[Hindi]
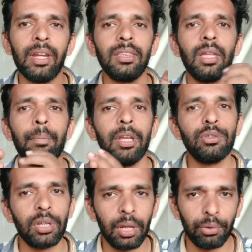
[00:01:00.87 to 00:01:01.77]
मेरी तबीयत
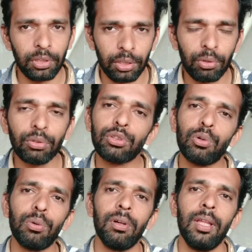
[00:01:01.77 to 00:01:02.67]
जो है वो तंदुरुस्त
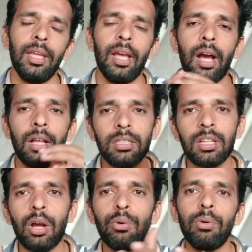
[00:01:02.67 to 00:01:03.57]
हूँ
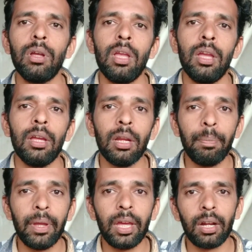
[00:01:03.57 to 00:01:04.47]
अच्छा हूँ
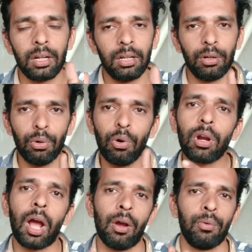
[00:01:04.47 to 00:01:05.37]
रिपेयर हो
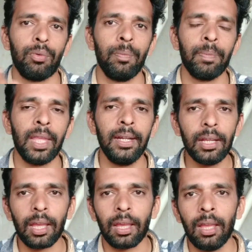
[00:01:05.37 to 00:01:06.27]
रहा हूँ
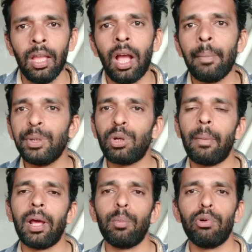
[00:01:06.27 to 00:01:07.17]
ठीक है अभी जो
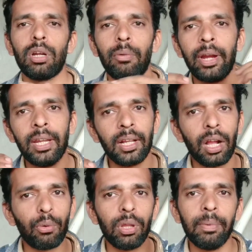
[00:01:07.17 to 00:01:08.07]
हमारा मोटर वाइडिंग का
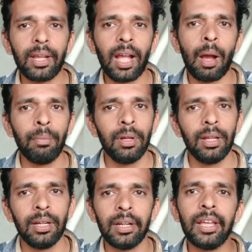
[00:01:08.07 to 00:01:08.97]
कोई भी काम
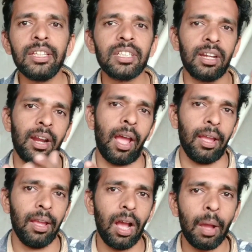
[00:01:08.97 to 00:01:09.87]
नहीं चल रहा है
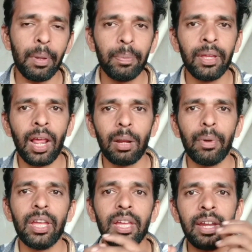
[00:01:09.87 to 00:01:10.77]
अभी फ़िलहाल
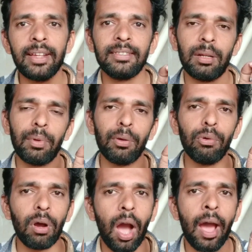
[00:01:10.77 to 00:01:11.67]
मैं रेस्ट में
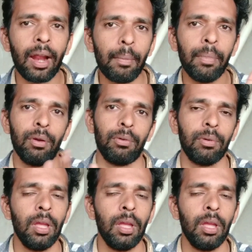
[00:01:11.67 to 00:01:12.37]
हूँ आराम में हूँ